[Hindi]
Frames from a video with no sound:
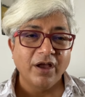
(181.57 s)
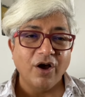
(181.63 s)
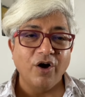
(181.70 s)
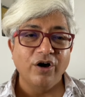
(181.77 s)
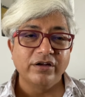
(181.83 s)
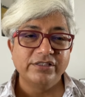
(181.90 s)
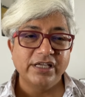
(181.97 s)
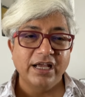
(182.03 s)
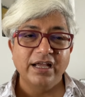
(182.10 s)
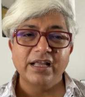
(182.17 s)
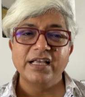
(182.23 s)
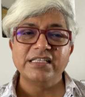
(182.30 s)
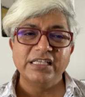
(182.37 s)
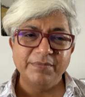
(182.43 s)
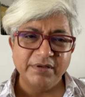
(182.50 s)
और चाहे
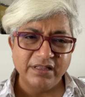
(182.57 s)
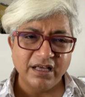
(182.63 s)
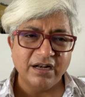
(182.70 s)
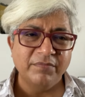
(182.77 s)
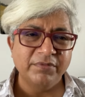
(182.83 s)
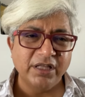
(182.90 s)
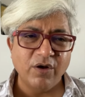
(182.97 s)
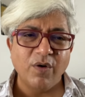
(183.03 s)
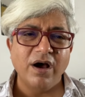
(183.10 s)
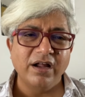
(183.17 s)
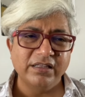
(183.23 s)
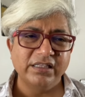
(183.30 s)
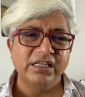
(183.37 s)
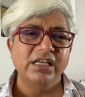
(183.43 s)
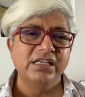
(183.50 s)
किसी भी धर्म त्यौहार
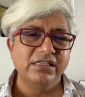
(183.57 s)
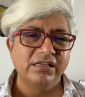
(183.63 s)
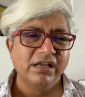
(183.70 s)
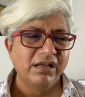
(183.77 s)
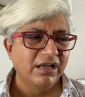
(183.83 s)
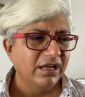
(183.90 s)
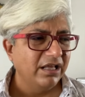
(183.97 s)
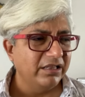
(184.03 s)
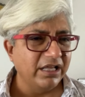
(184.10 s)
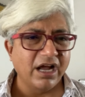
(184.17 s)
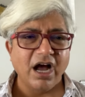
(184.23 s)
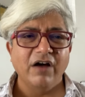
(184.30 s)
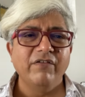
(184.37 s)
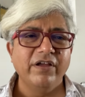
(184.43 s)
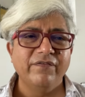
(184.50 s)
तीज
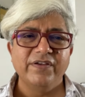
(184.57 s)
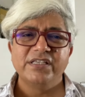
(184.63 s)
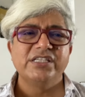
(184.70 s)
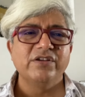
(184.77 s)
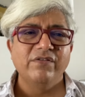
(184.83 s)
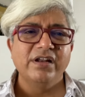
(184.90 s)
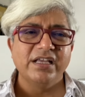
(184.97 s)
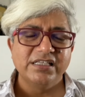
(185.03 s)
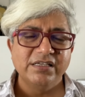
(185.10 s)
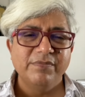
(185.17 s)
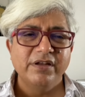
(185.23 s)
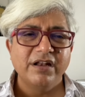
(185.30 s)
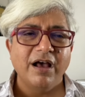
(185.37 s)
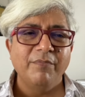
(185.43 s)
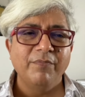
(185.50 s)
दिखावे फेस्टिवल किसी
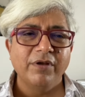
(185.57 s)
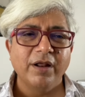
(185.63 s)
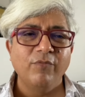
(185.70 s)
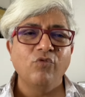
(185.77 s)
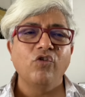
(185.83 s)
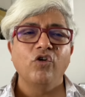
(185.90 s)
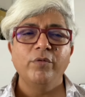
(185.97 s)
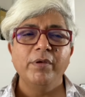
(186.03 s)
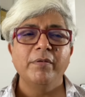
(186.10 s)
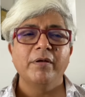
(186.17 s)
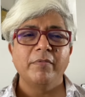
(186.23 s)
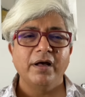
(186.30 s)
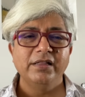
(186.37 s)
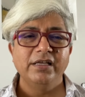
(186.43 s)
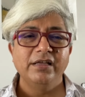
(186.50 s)
भी नाम पर हम कोई भी
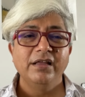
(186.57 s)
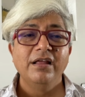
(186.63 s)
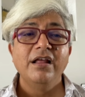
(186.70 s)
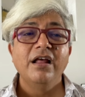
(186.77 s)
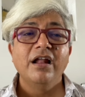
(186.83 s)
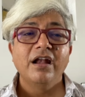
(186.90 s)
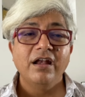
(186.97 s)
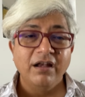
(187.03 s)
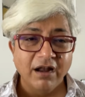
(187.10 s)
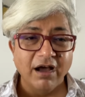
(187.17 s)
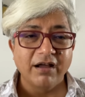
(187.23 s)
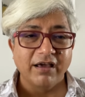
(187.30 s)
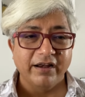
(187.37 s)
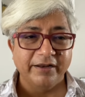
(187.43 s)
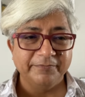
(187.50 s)
बर्बादी ना
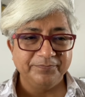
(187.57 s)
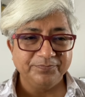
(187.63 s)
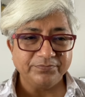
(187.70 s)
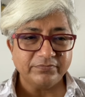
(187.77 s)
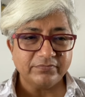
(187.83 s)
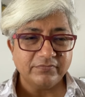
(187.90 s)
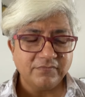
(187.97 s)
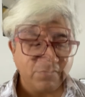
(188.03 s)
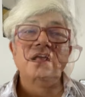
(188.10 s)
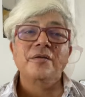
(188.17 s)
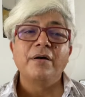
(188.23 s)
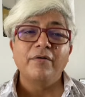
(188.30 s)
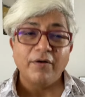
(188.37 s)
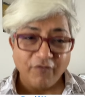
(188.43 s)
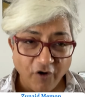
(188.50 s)
करें
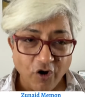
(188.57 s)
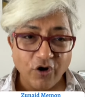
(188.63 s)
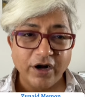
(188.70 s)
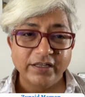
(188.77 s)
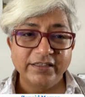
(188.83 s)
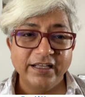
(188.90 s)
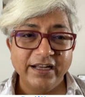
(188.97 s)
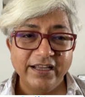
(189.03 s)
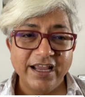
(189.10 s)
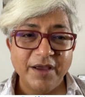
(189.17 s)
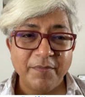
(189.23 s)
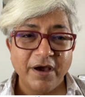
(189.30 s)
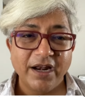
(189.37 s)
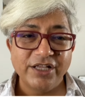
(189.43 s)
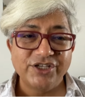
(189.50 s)
फॉलो करते रहिए
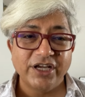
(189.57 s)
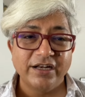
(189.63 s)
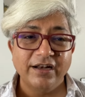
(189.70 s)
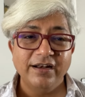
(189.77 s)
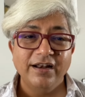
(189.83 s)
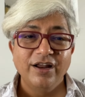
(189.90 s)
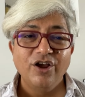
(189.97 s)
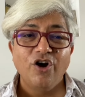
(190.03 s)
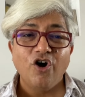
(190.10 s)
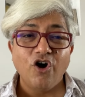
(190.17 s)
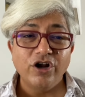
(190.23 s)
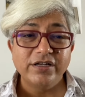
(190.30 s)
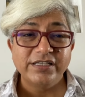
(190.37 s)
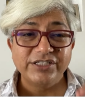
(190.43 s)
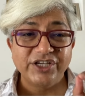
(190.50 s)
हमारा चैनल
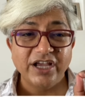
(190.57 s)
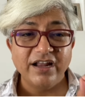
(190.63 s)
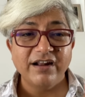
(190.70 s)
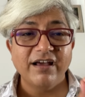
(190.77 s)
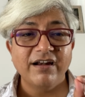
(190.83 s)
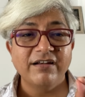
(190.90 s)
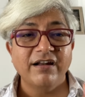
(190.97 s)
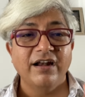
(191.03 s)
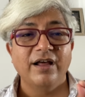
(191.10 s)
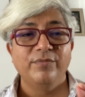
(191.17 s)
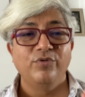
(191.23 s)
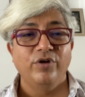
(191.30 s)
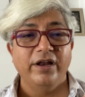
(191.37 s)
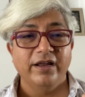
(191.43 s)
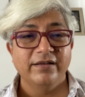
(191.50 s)
और शेयर करना ना
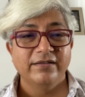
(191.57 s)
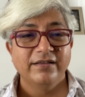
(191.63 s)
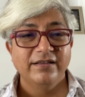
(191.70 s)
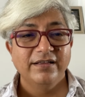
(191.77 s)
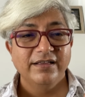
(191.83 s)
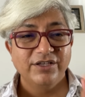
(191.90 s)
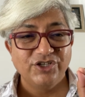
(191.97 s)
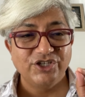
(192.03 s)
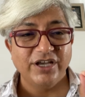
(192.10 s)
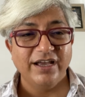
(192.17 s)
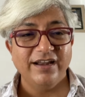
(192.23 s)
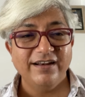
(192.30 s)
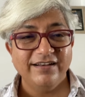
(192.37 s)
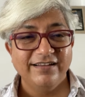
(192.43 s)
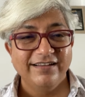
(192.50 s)
भूलें
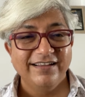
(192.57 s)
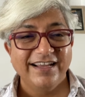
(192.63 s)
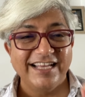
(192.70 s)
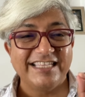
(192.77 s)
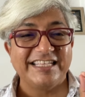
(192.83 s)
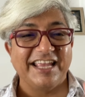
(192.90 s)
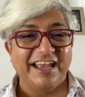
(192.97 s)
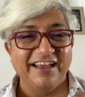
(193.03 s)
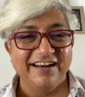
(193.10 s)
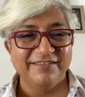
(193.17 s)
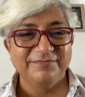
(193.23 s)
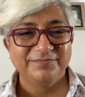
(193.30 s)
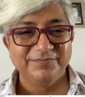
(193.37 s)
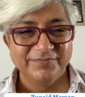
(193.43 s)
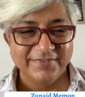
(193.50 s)
शेयर इज़ केयर
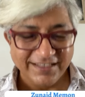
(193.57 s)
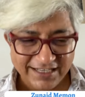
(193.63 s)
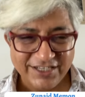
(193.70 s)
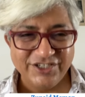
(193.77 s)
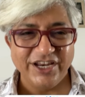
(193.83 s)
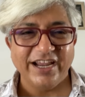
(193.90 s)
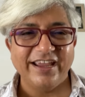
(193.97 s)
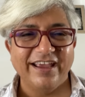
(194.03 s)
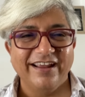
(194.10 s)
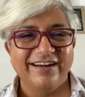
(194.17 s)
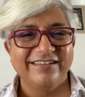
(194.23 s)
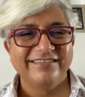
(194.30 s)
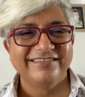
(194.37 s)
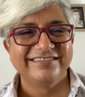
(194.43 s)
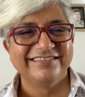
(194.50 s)
टेक
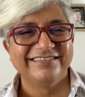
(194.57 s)
केयर